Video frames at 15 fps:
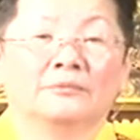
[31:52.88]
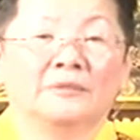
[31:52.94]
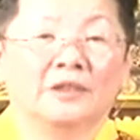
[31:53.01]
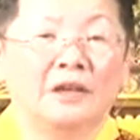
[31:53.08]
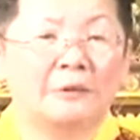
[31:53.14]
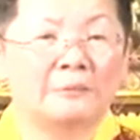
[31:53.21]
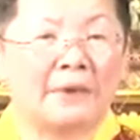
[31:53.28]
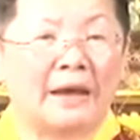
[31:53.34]

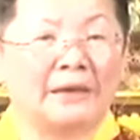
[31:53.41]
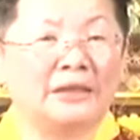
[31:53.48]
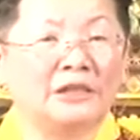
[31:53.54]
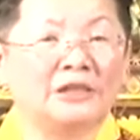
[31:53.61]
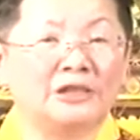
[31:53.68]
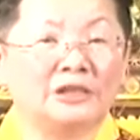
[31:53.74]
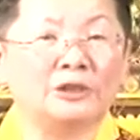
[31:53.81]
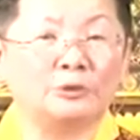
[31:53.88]
要买你
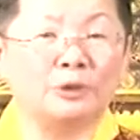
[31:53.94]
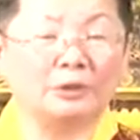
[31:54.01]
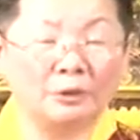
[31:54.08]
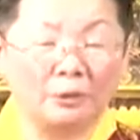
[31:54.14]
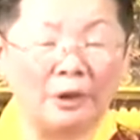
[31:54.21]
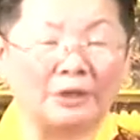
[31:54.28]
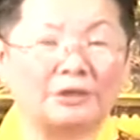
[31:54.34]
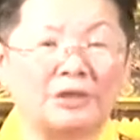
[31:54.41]
几吨
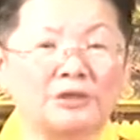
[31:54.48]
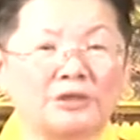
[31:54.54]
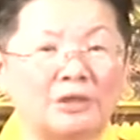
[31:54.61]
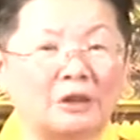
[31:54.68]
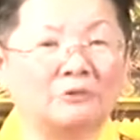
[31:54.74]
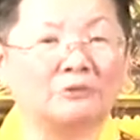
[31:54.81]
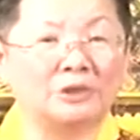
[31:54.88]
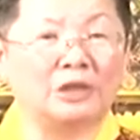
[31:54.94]
的黄金
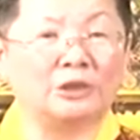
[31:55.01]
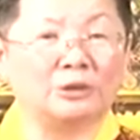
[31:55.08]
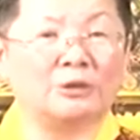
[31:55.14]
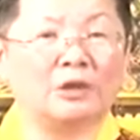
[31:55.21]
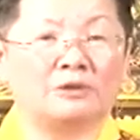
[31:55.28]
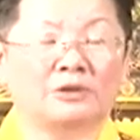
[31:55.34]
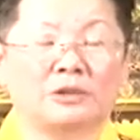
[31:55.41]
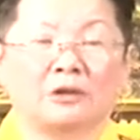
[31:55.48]
烧，你都
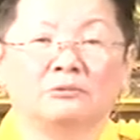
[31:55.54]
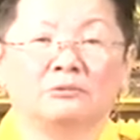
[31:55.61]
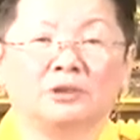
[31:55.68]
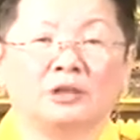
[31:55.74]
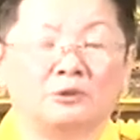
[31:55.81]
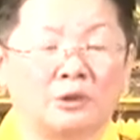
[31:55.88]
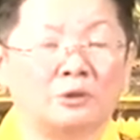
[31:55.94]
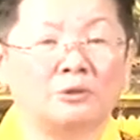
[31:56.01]
要烧，
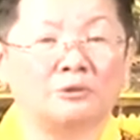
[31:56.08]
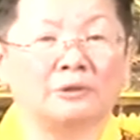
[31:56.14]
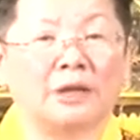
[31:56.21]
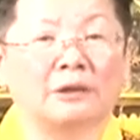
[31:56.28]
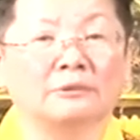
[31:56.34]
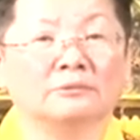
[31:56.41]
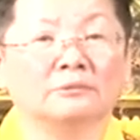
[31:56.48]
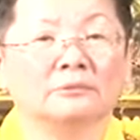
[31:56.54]
你都要供
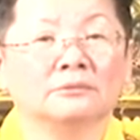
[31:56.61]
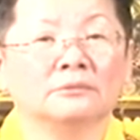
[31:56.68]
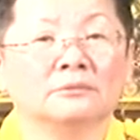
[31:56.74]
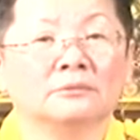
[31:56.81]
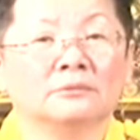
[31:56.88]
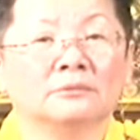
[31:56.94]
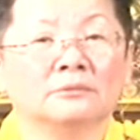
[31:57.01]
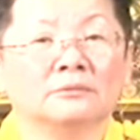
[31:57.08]
养；
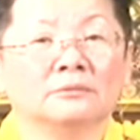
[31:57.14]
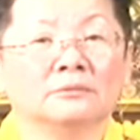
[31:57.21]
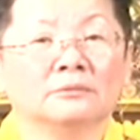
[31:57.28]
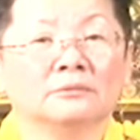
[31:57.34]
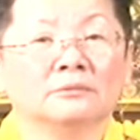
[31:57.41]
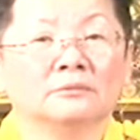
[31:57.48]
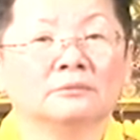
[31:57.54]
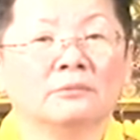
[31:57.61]

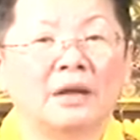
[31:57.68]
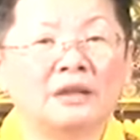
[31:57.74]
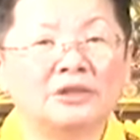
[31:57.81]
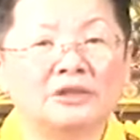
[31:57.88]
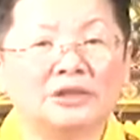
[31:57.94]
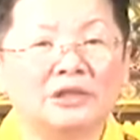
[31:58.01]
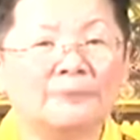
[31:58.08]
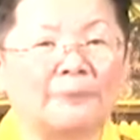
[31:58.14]
买
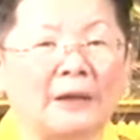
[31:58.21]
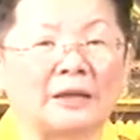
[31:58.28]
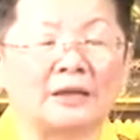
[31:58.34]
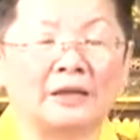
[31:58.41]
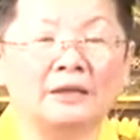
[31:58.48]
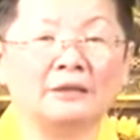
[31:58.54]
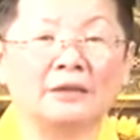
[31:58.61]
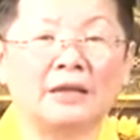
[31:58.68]
几百
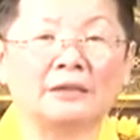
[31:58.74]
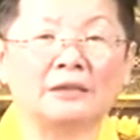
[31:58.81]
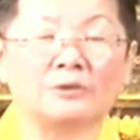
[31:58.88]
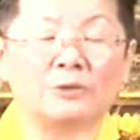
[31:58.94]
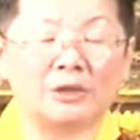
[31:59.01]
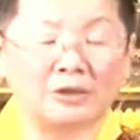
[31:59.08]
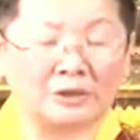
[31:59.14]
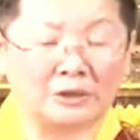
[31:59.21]
克拉的
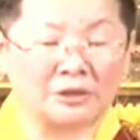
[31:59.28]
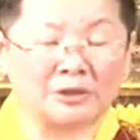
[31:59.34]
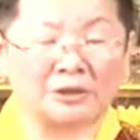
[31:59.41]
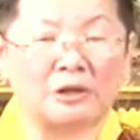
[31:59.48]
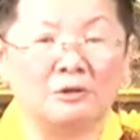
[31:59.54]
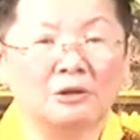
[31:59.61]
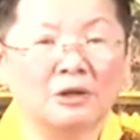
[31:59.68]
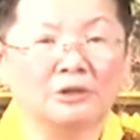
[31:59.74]
钻石
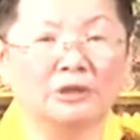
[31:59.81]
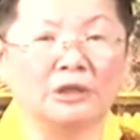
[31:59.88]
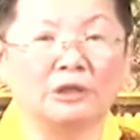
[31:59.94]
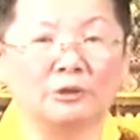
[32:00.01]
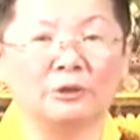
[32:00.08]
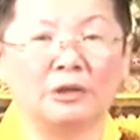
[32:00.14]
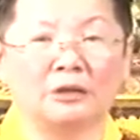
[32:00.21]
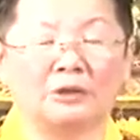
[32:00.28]
烧，你
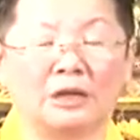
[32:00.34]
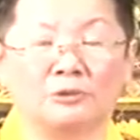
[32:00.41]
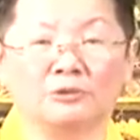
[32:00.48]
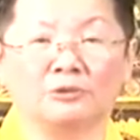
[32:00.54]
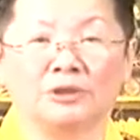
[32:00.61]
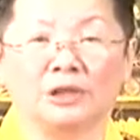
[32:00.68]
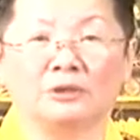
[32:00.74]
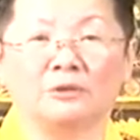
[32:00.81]
都要拿
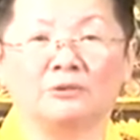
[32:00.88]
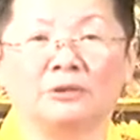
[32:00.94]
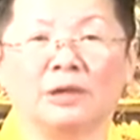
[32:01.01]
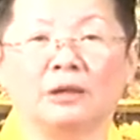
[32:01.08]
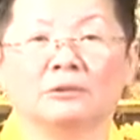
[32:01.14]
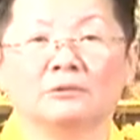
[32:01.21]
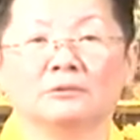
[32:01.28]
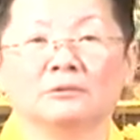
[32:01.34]
出钱供养。